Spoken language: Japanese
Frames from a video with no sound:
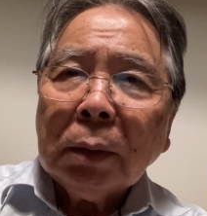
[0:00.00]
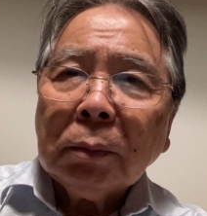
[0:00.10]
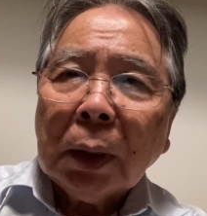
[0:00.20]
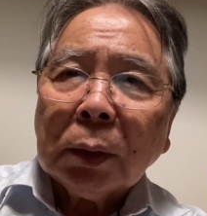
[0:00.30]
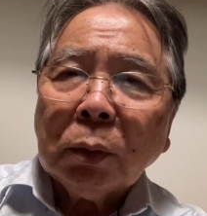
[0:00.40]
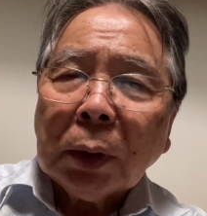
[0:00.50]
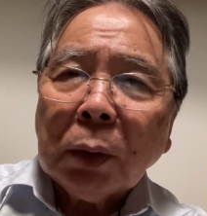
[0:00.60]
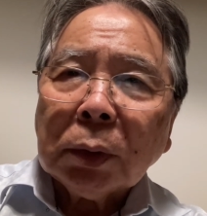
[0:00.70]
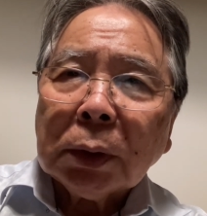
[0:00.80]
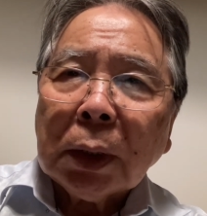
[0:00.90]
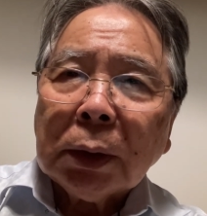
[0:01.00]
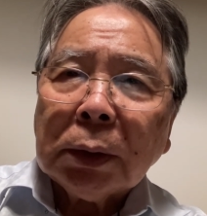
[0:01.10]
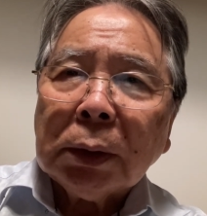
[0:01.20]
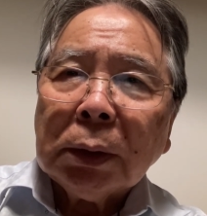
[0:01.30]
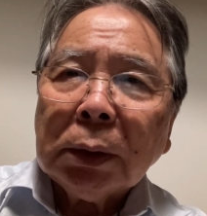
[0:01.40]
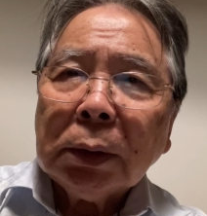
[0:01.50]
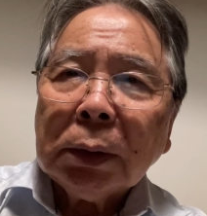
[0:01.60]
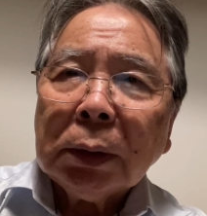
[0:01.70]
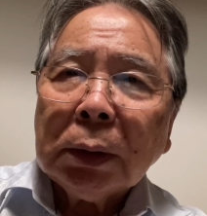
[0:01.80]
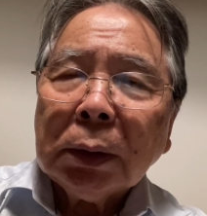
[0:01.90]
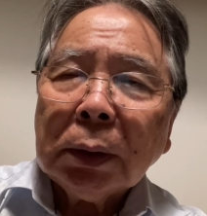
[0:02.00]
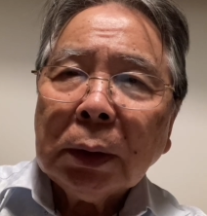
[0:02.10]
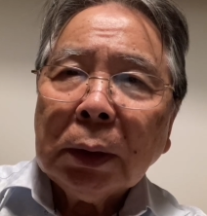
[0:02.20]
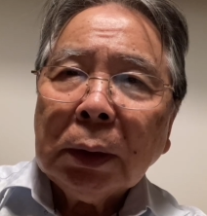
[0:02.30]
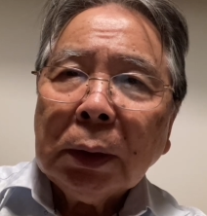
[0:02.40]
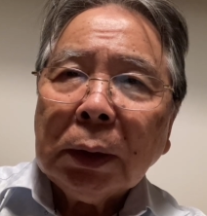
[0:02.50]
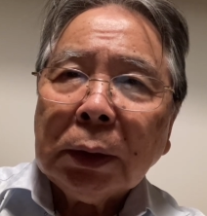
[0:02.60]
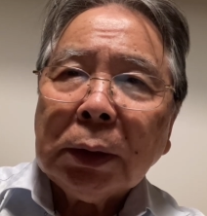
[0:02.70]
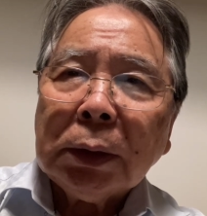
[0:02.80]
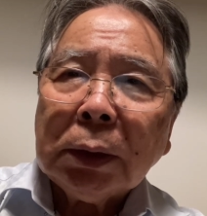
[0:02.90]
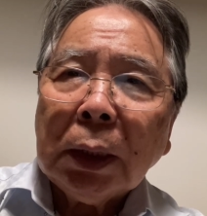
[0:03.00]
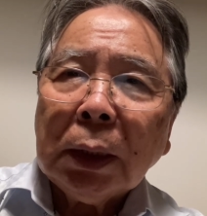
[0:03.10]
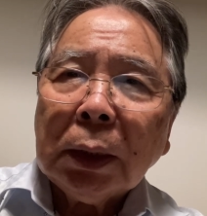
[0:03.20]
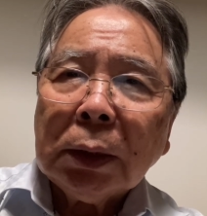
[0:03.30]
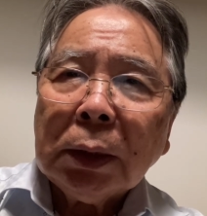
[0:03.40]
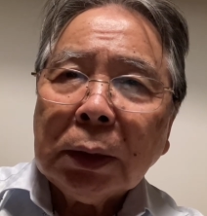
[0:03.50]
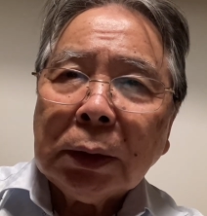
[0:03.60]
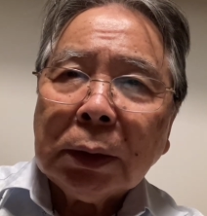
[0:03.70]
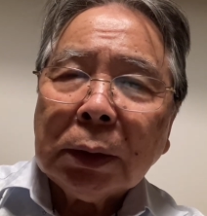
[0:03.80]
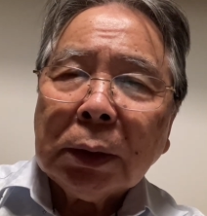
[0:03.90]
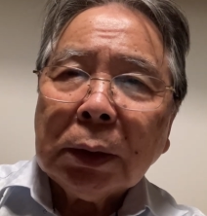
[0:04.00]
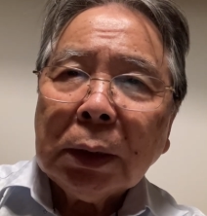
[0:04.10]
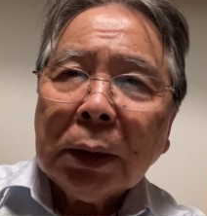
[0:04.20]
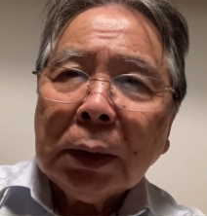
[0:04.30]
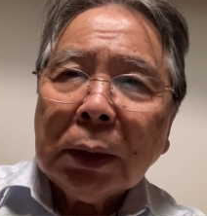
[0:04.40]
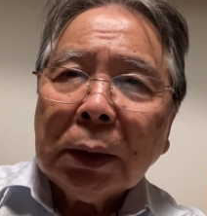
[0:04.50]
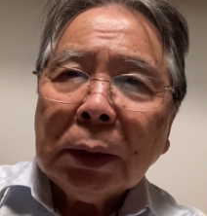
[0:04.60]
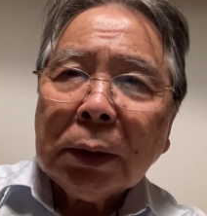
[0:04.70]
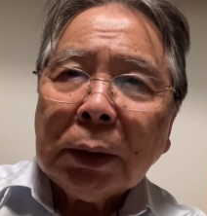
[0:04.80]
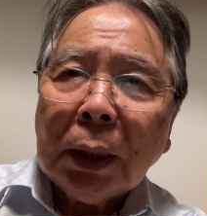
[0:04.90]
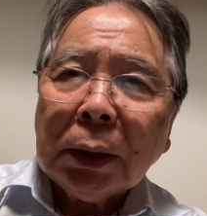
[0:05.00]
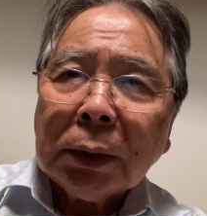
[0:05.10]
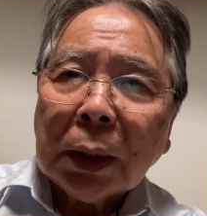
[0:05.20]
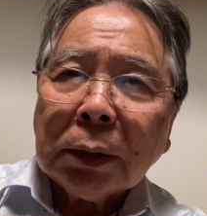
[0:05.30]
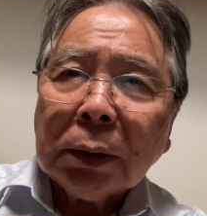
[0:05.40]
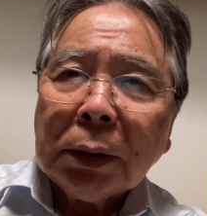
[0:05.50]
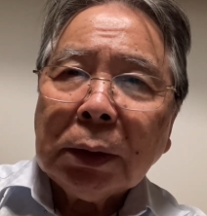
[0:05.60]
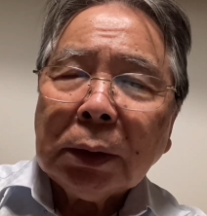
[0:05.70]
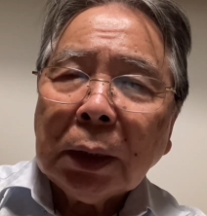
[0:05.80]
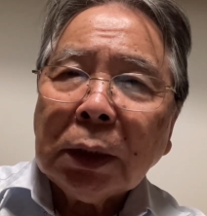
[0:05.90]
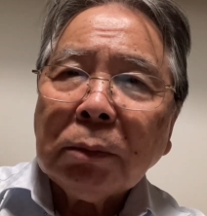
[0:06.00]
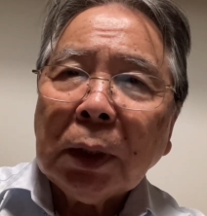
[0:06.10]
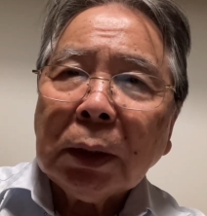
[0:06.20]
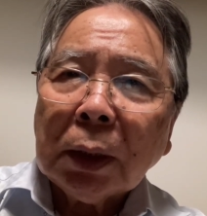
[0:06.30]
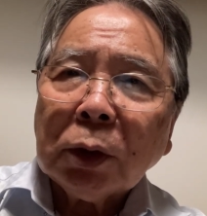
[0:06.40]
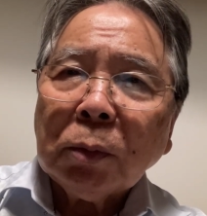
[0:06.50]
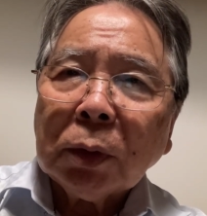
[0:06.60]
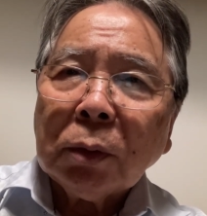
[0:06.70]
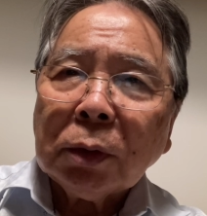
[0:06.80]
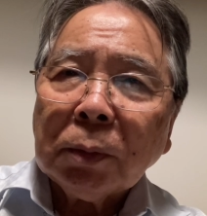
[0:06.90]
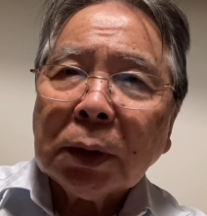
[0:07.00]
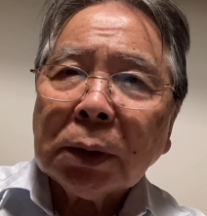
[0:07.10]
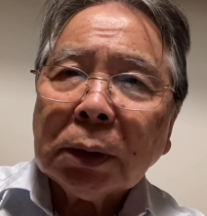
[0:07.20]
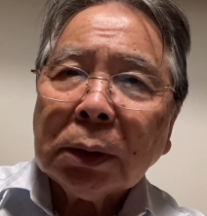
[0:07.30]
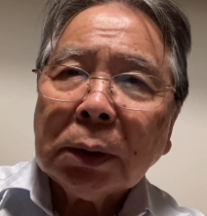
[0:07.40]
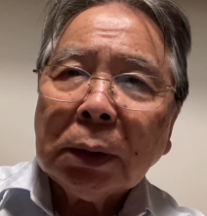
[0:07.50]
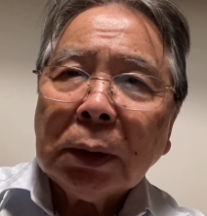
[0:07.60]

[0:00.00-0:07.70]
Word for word: まあ土台をしっかり維持して維持していきたく維持できればいいなと思っております。